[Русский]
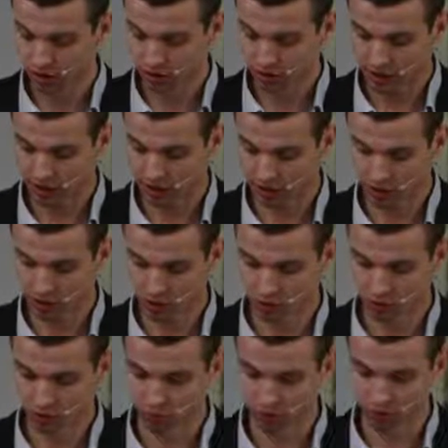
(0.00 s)
каким
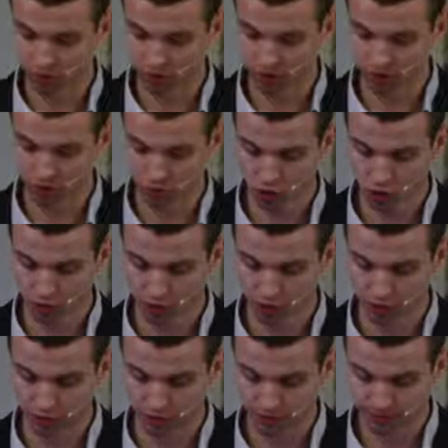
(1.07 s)
образом он это может
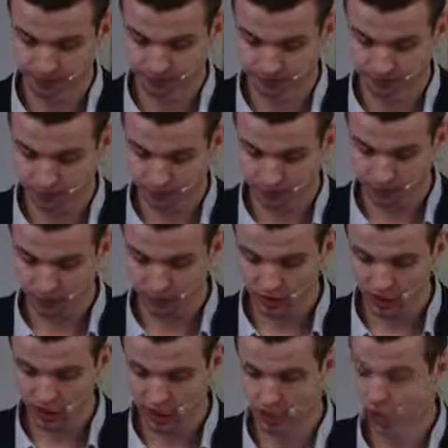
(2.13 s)
делать.
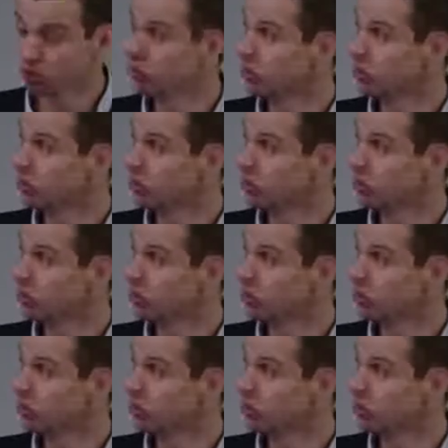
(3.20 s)
Ну,